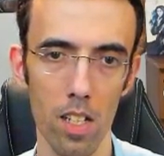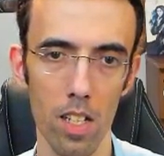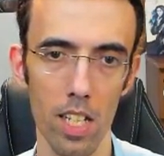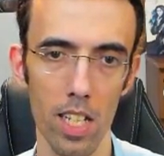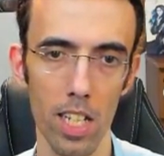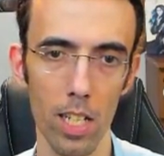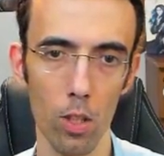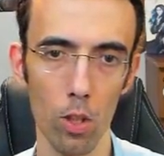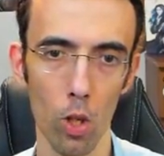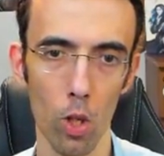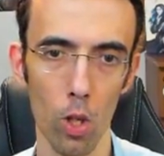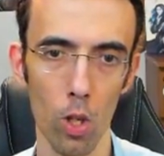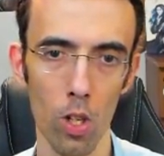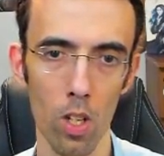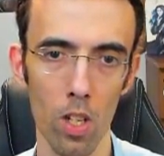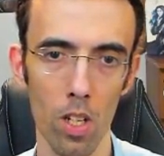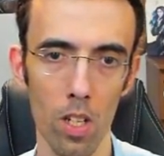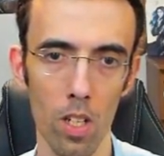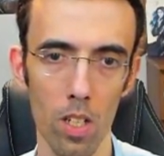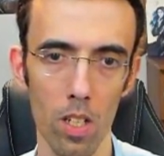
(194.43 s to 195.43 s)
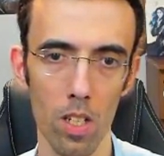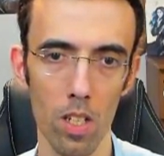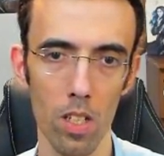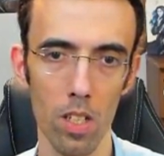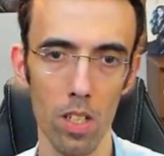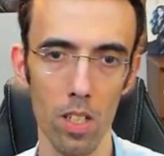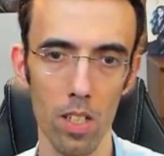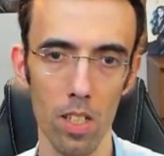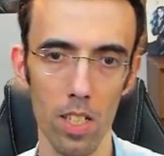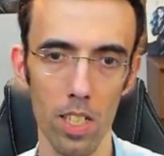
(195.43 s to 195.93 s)
E tu? Ecco
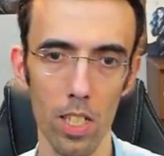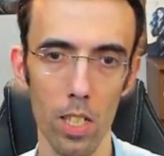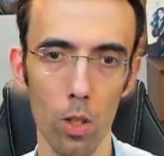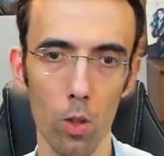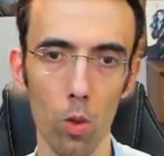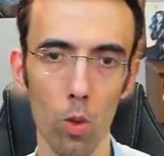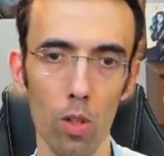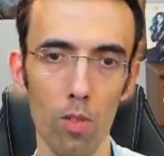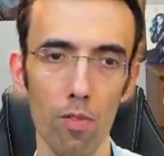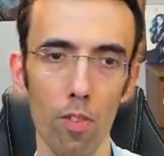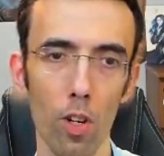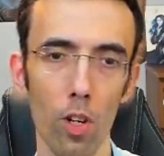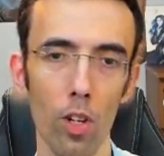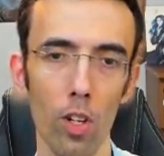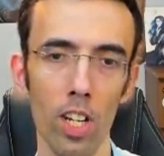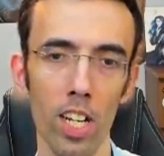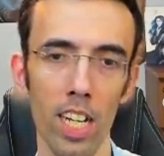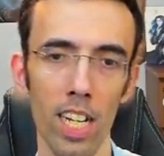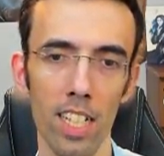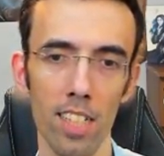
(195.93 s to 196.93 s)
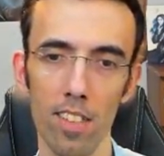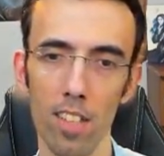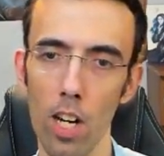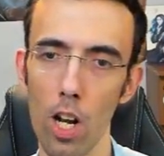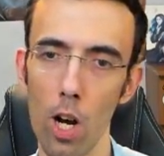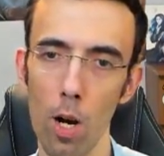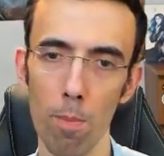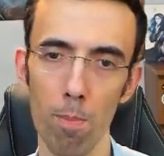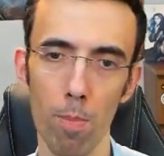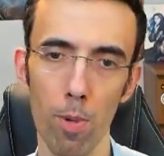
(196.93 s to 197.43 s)
il curvone,
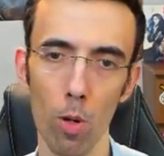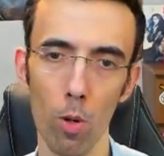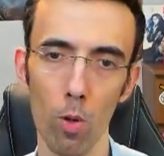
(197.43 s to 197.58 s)
troppo